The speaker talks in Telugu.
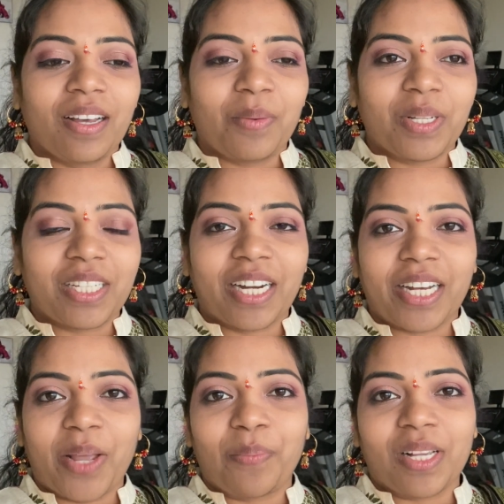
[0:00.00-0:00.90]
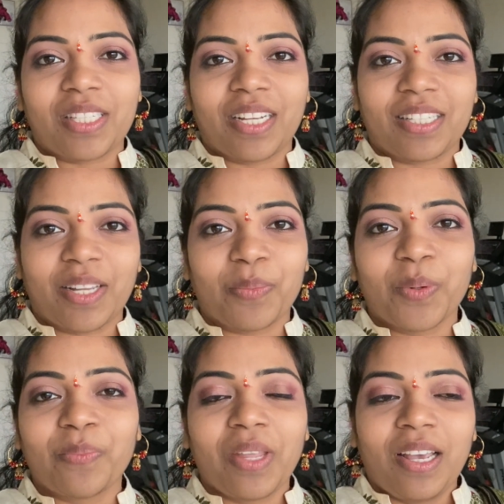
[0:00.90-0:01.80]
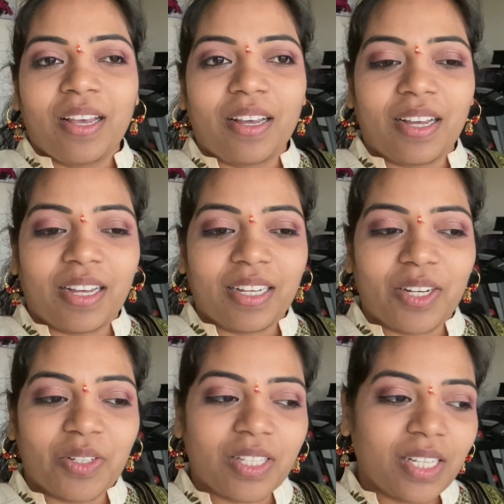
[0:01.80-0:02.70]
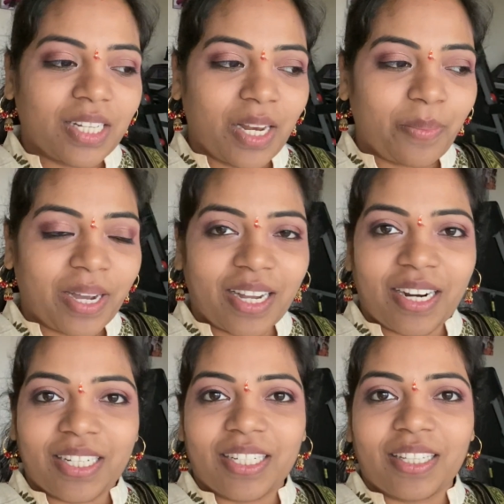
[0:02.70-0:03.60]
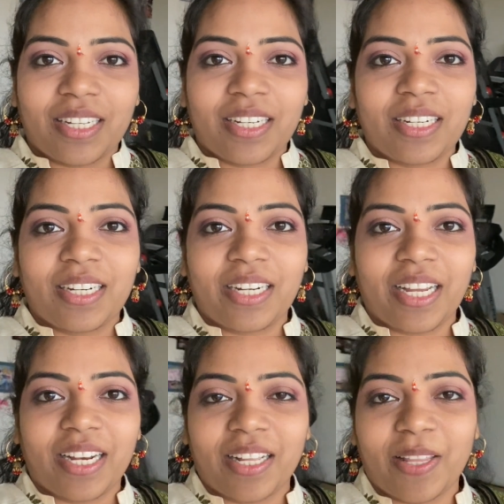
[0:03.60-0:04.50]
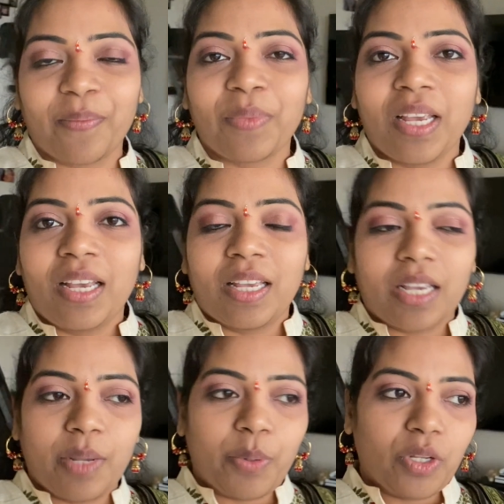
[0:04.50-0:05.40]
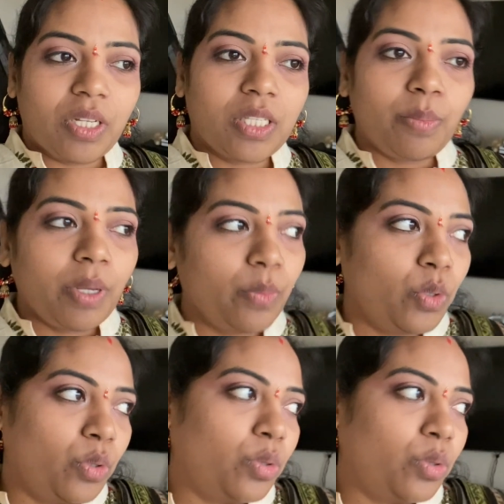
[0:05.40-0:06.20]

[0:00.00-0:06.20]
మంచిగా టైం పాస్ చేసాము ఈరోజు అయితే చాలా బాగా గడిచింది డే అనేది ఇంకా ఇప్పుడు వచ్చేసి మేము